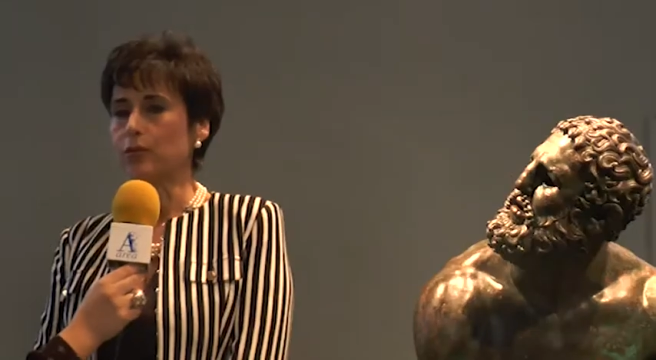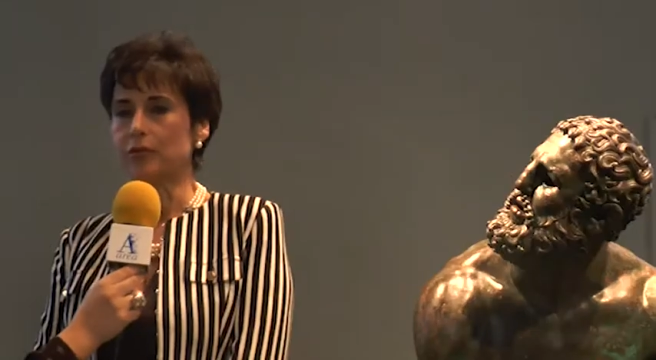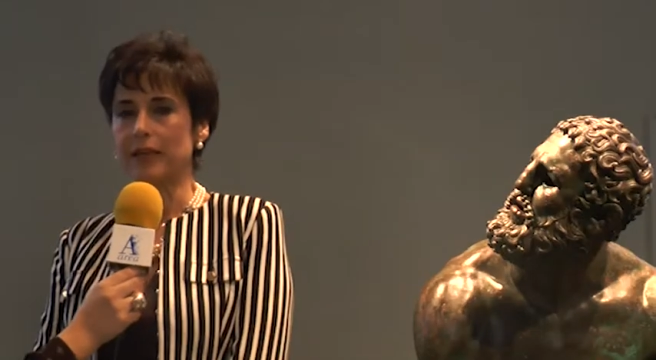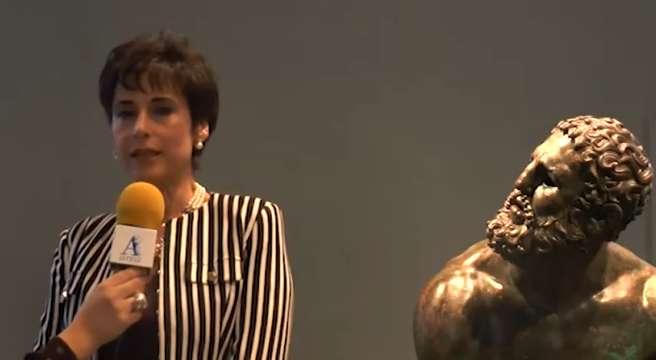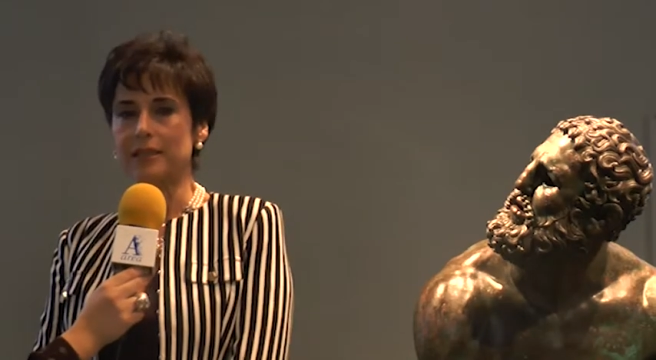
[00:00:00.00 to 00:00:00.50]

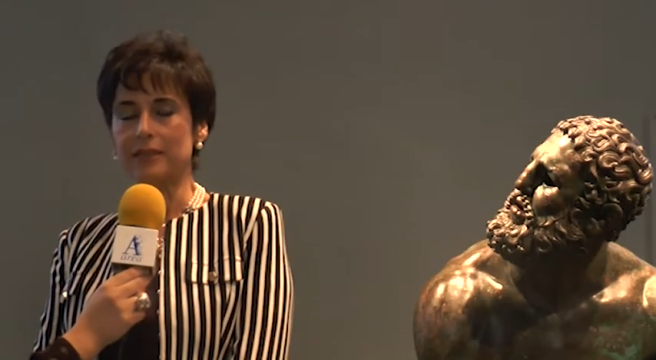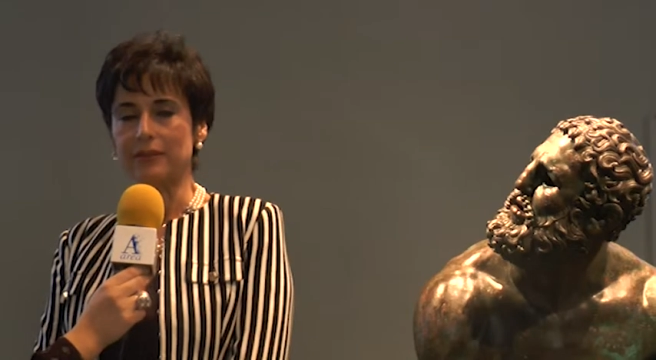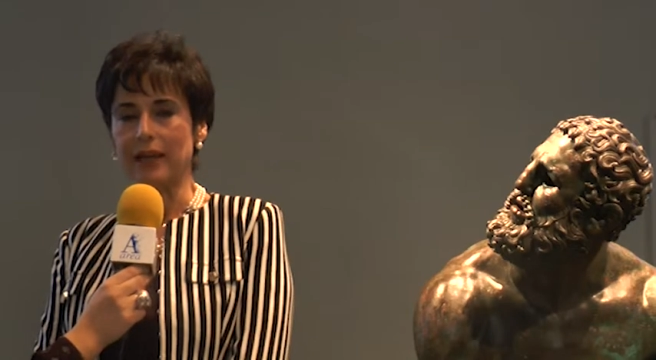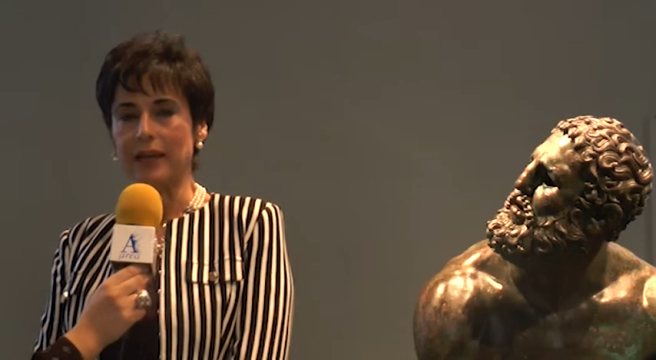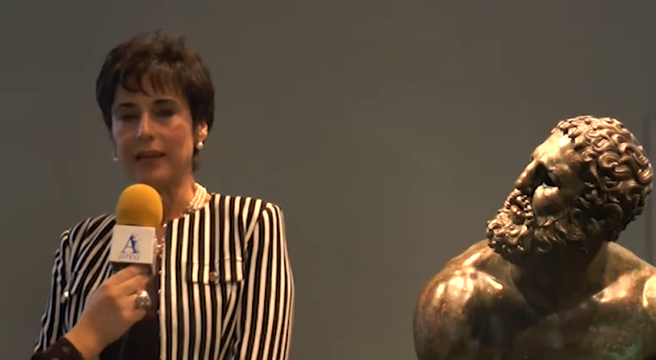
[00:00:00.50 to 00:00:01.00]
conferenze
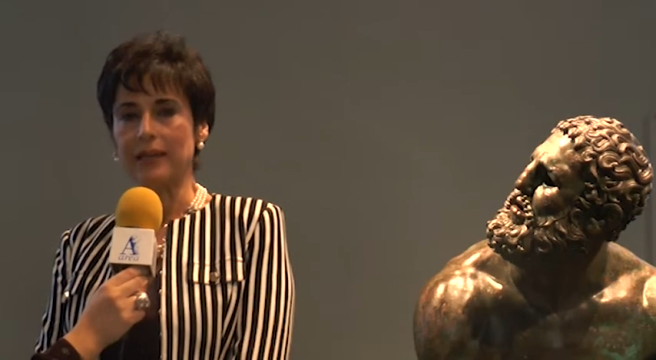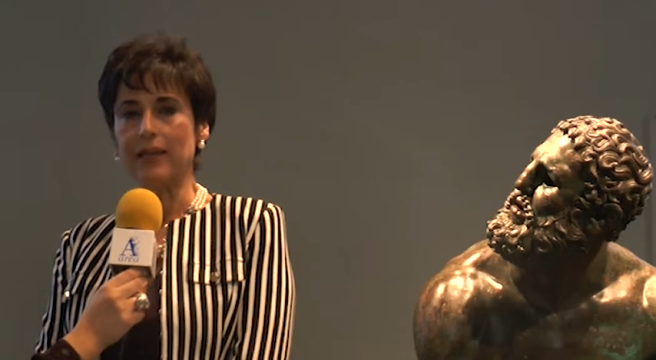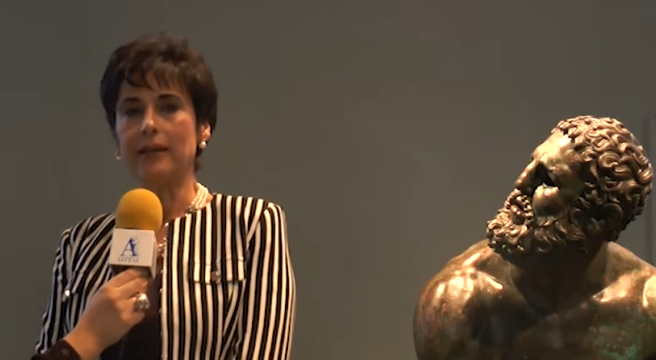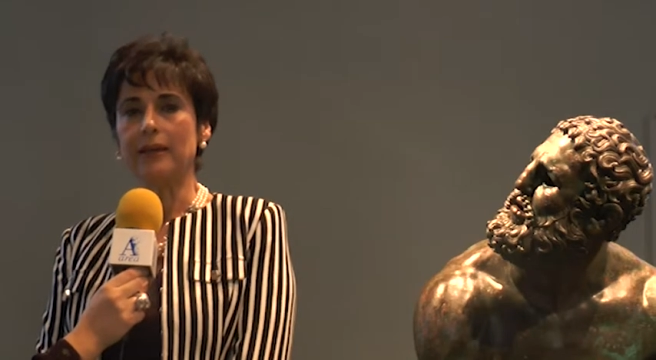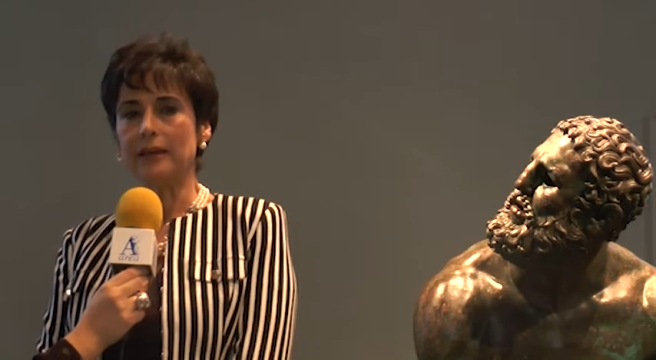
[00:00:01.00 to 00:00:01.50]
varie
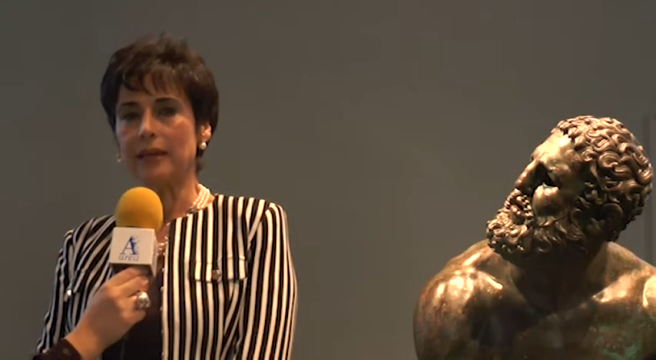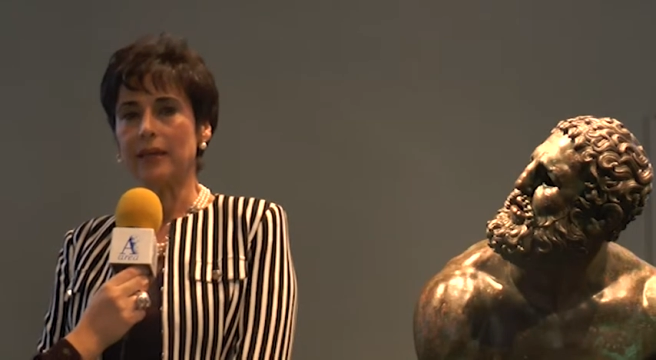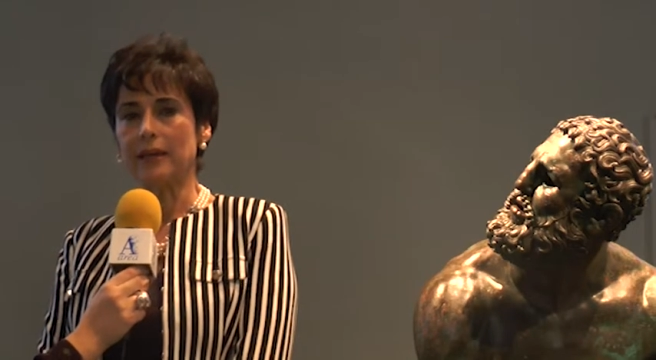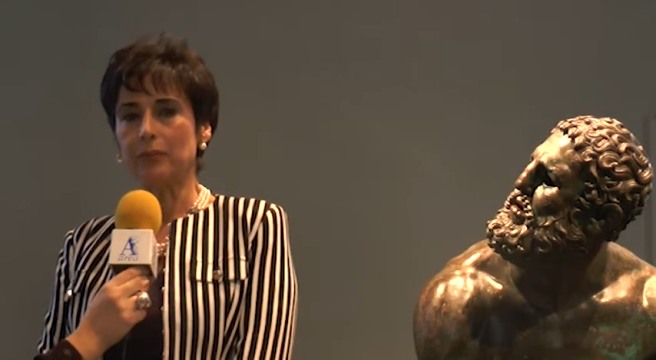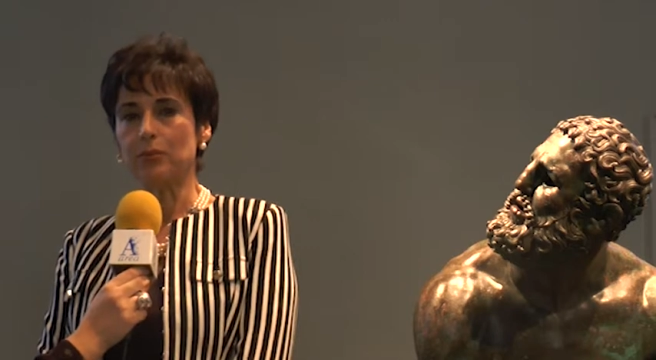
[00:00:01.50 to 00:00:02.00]

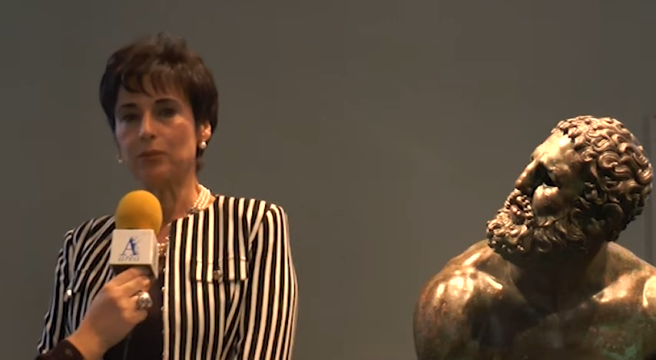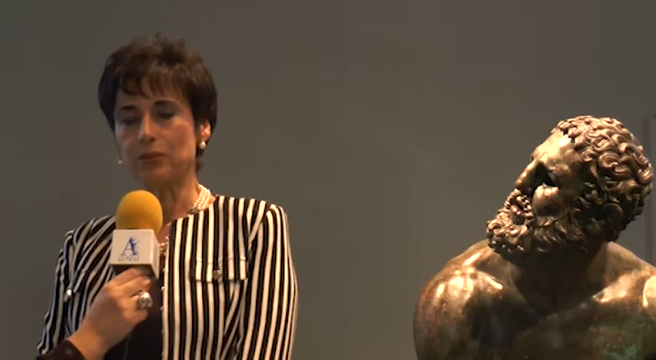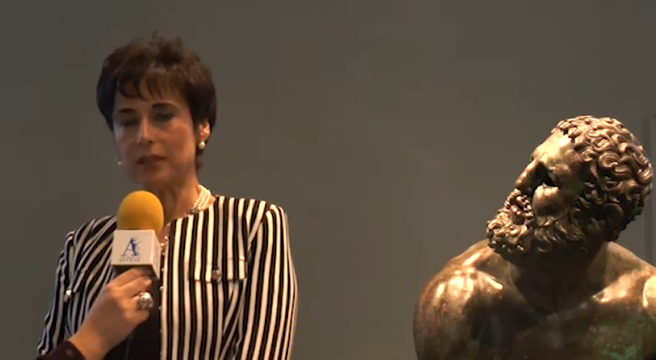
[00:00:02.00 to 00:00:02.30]
che appunto